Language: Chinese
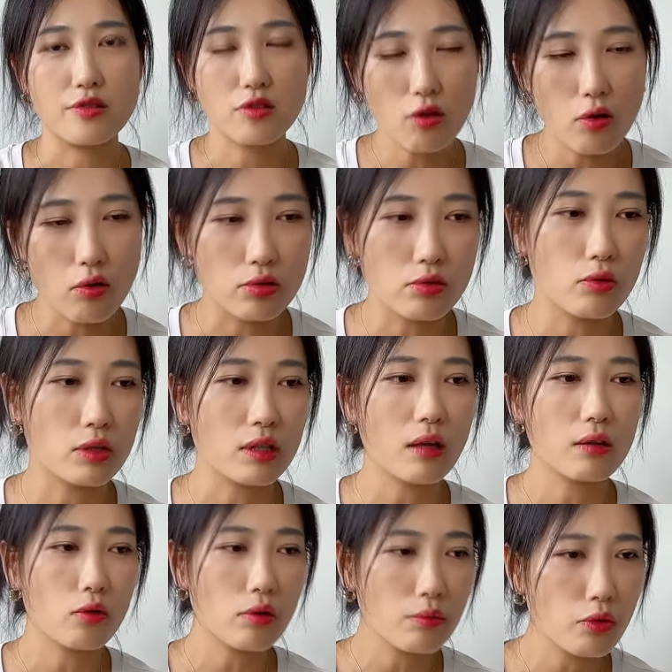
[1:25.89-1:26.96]
受，就我到
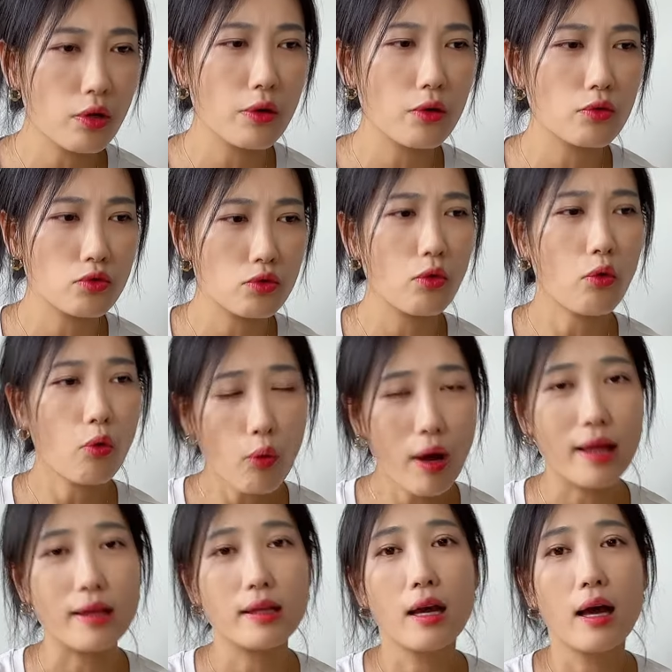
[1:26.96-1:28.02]
底会不会去
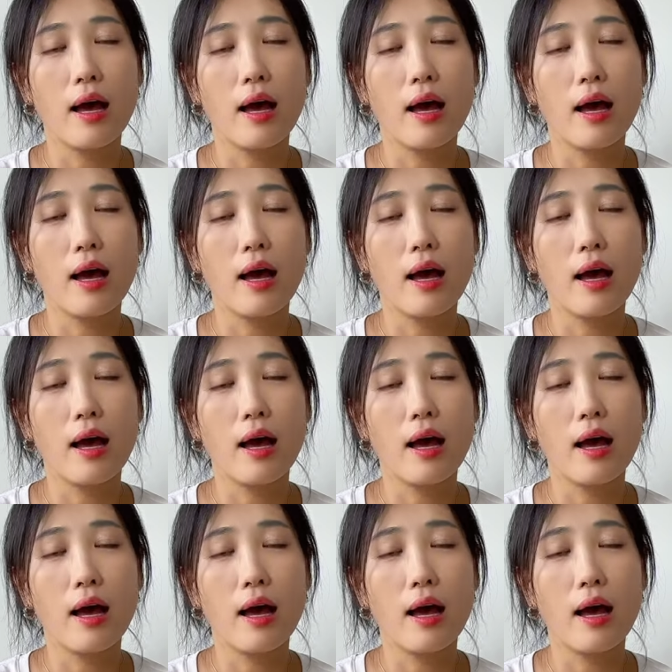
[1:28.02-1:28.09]
换